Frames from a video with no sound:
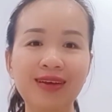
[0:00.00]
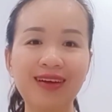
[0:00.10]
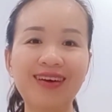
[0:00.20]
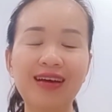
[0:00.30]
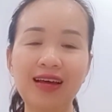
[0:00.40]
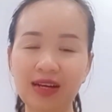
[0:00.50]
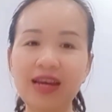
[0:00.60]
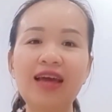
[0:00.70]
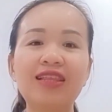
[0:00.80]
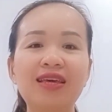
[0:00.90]
à
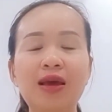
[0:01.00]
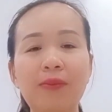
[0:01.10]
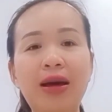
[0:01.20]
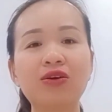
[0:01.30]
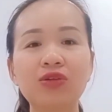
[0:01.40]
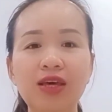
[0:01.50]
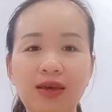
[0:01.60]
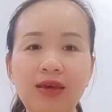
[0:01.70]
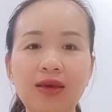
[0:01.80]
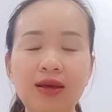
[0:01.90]
cái này thì bạn có
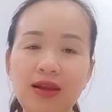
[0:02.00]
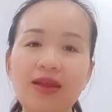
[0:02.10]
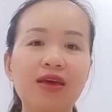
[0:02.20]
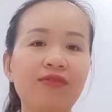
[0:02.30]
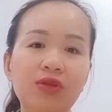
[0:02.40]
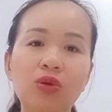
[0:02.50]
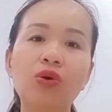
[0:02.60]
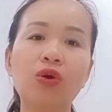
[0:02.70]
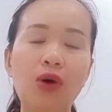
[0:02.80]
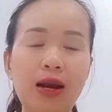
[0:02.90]
thể liên hệ với
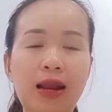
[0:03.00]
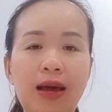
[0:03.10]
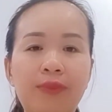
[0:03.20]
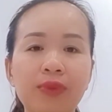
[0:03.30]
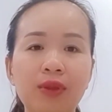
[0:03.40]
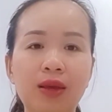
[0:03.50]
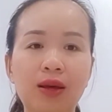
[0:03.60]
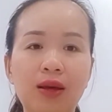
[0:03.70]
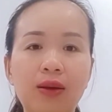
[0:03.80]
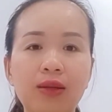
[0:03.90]
tôi hoặc là
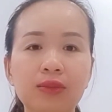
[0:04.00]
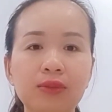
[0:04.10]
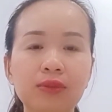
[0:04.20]
à,